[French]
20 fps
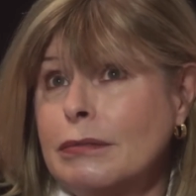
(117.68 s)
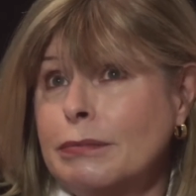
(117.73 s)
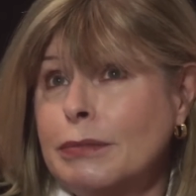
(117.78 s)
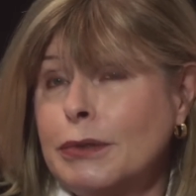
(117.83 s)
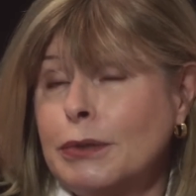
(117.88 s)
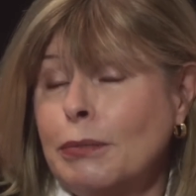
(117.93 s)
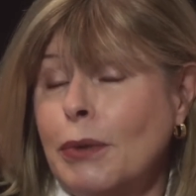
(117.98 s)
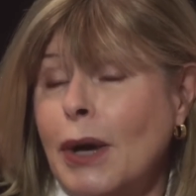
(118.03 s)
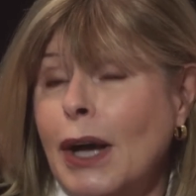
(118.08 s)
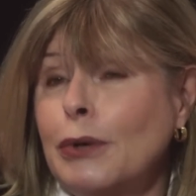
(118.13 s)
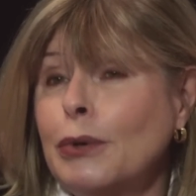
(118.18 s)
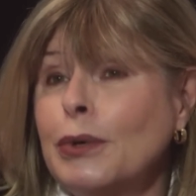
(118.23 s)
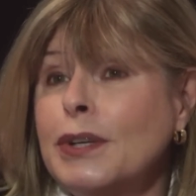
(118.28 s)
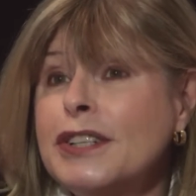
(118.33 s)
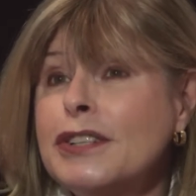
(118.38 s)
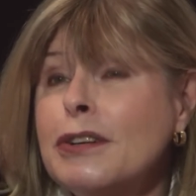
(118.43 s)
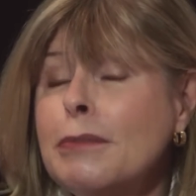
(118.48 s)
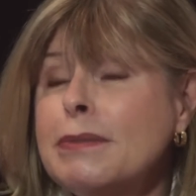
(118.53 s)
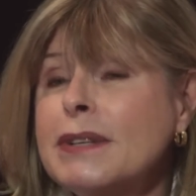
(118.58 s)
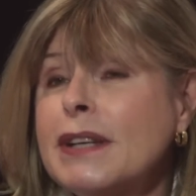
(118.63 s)
absolument
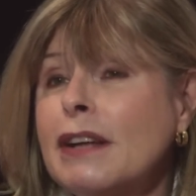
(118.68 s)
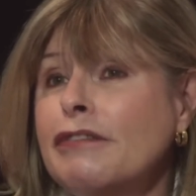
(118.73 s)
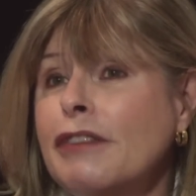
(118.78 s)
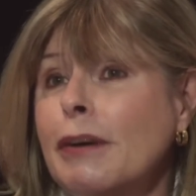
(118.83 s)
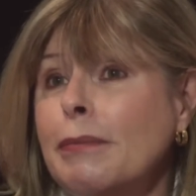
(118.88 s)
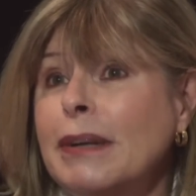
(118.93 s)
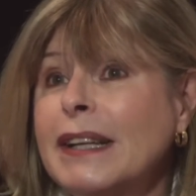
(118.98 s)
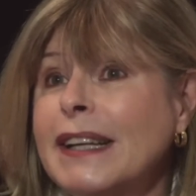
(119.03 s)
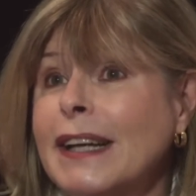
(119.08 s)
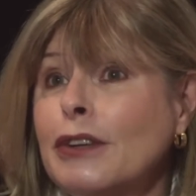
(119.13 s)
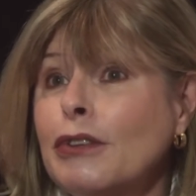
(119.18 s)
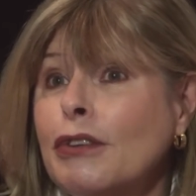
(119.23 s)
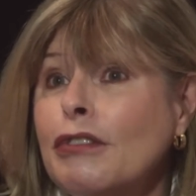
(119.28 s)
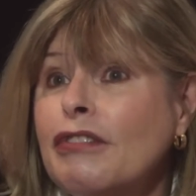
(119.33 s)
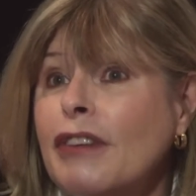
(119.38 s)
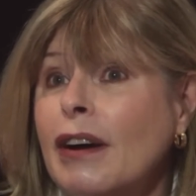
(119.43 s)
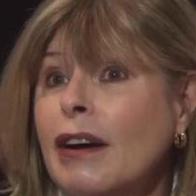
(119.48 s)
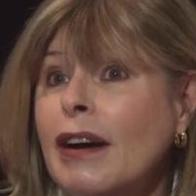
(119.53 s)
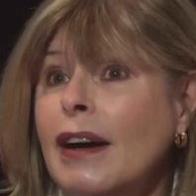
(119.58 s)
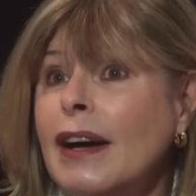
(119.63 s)
ahurissant parce qu'elle fait
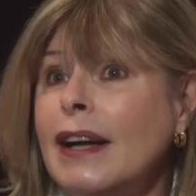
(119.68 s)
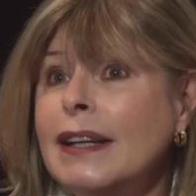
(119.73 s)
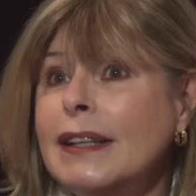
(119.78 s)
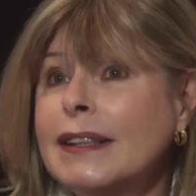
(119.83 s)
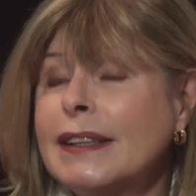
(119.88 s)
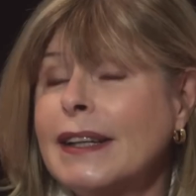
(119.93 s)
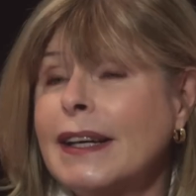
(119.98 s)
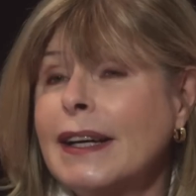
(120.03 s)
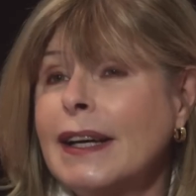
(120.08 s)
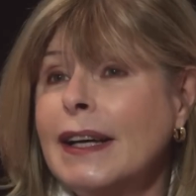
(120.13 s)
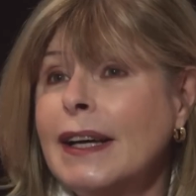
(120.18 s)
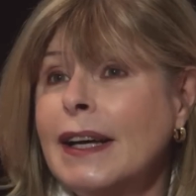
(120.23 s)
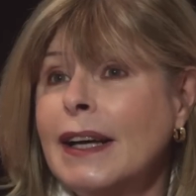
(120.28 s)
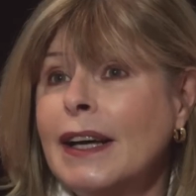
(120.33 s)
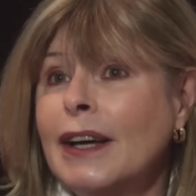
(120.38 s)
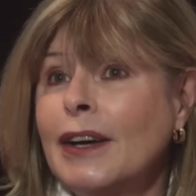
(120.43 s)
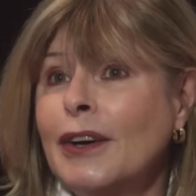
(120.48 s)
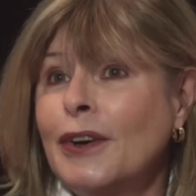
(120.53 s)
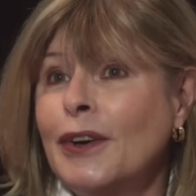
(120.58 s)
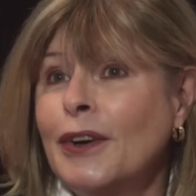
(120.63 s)
1m80, elle est
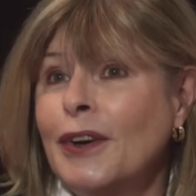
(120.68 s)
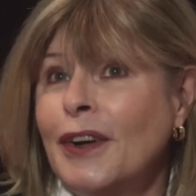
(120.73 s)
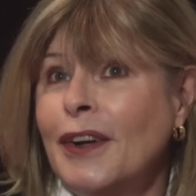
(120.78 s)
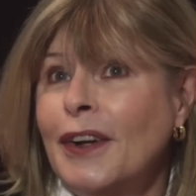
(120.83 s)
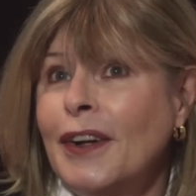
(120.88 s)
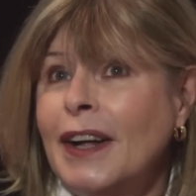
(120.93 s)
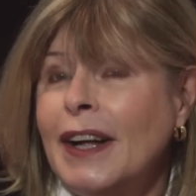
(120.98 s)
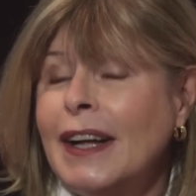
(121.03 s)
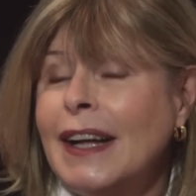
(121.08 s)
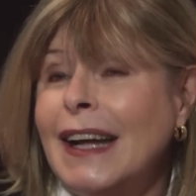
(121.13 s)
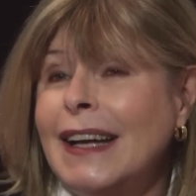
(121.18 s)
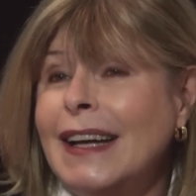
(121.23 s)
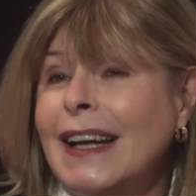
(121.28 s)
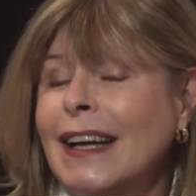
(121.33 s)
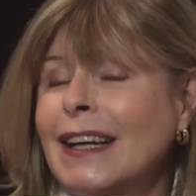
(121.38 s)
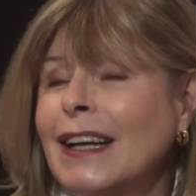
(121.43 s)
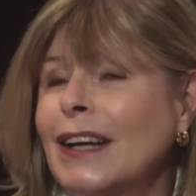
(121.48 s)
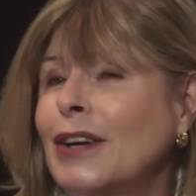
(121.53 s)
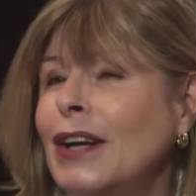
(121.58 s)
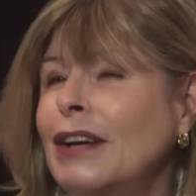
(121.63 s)
très... Elle est
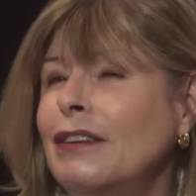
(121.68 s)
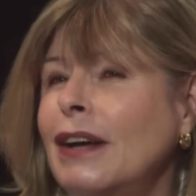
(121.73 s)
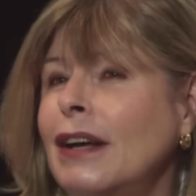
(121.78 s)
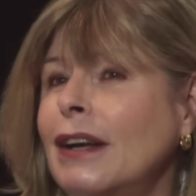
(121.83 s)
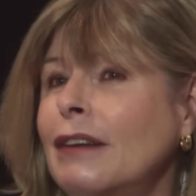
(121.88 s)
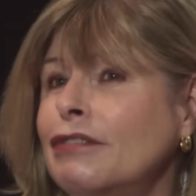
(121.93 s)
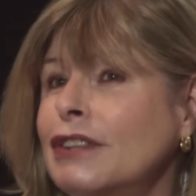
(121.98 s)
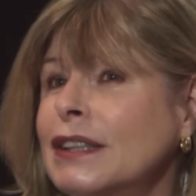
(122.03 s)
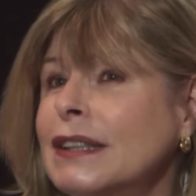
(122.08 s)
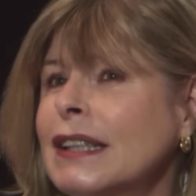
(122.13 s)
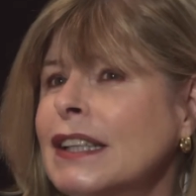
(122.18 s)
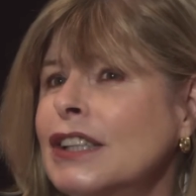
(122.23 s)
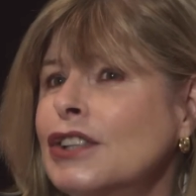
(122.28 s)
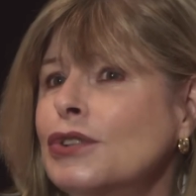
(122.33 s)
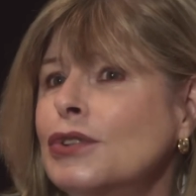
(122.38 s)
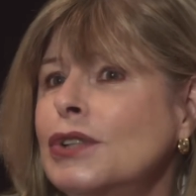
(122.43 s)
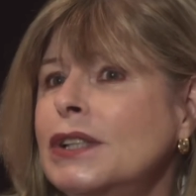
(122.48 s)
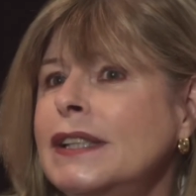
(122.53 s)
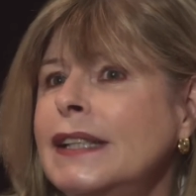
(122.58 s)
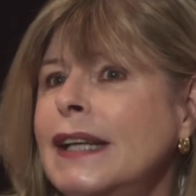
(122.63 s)
à la fois très
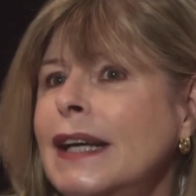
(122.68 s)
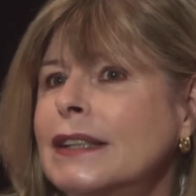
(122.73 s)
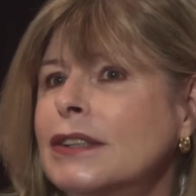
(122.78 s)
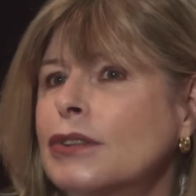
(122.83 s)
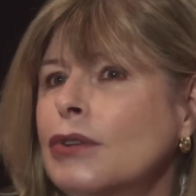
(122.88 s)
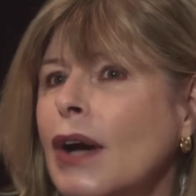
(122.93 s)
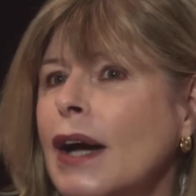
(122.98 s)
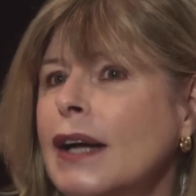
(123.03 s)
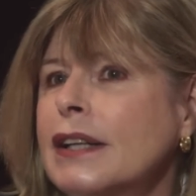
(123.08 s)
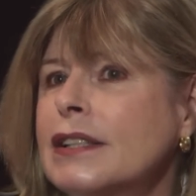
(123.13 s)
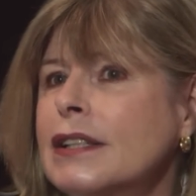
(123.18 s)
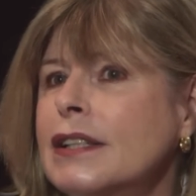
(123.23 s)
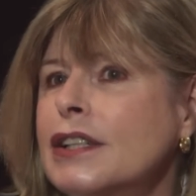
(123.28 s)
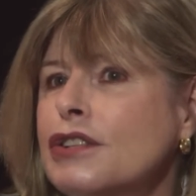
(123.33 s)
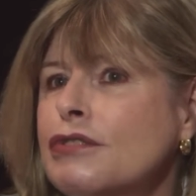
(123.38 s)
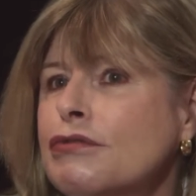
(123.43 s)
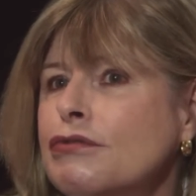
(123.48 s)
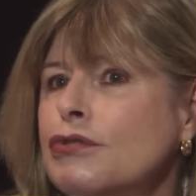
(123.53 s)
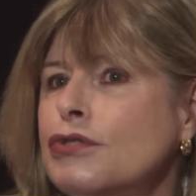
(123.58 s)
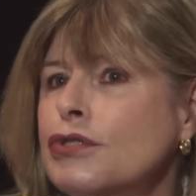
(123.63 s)
jolie, elle se rase
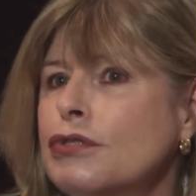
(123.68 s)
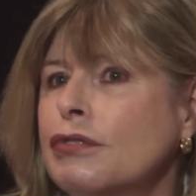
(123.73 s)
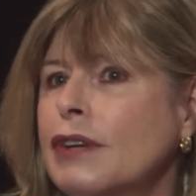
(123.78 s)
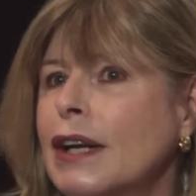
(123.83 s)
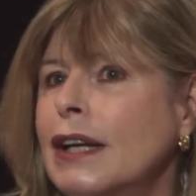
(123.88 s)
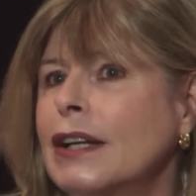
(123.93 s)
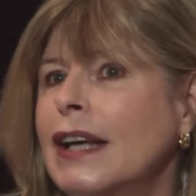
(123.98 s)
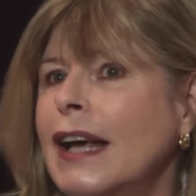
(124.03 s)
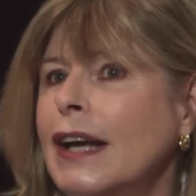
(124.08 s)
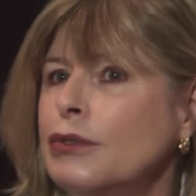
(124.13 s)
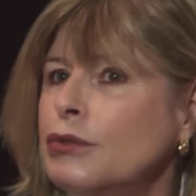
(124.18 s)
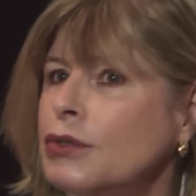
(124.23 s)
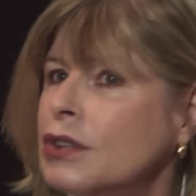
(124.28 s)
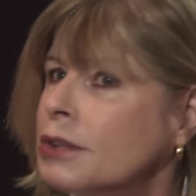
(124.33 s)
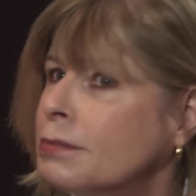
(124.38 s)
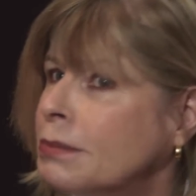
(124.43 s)
les cheveux, sauf qu'elle garde une